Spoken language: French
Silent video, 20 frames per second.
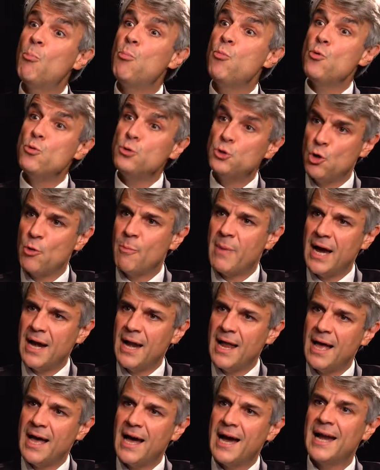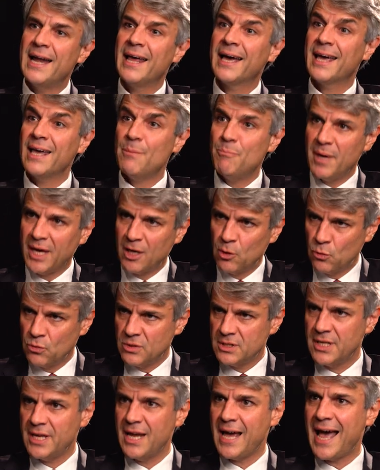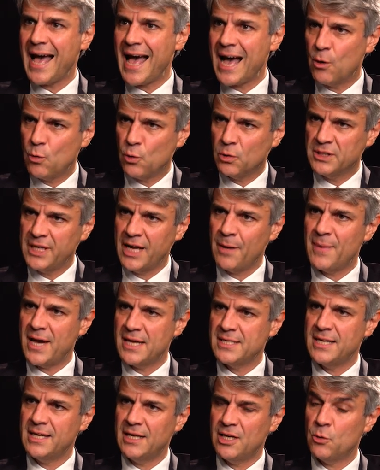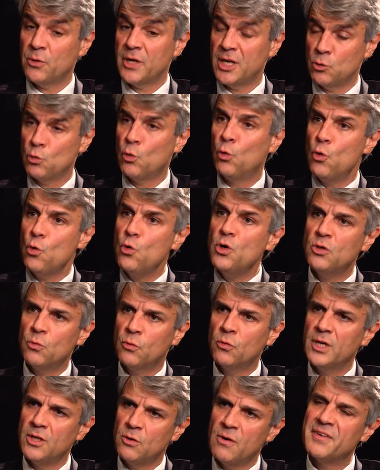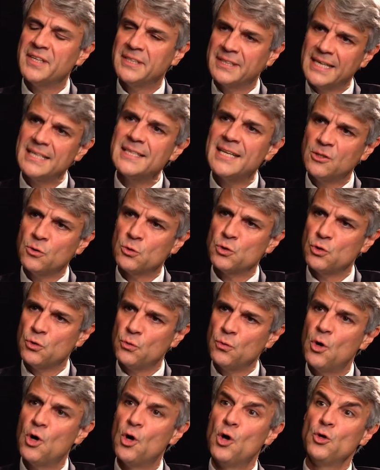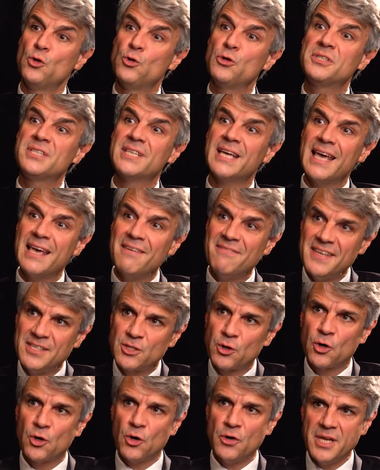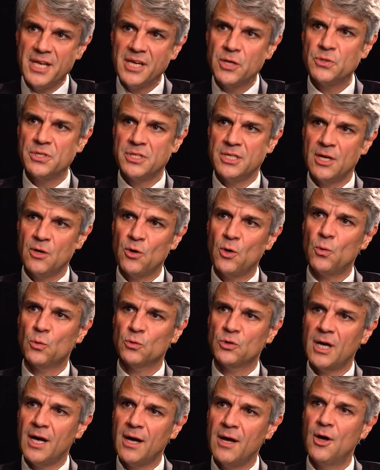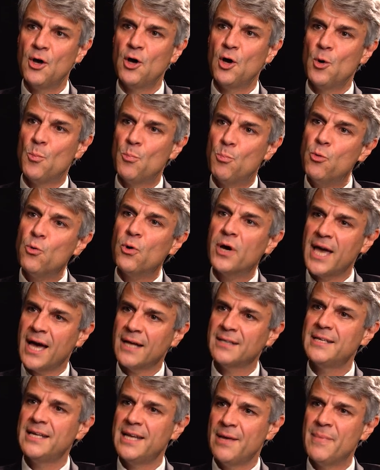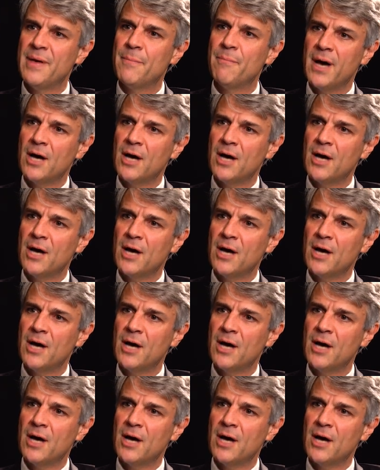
plus de mal à les répercuter à court terme à ses clients. Eux, ils doivent, être très attention de très vite renégocier leurs contrats pour garder les mêmes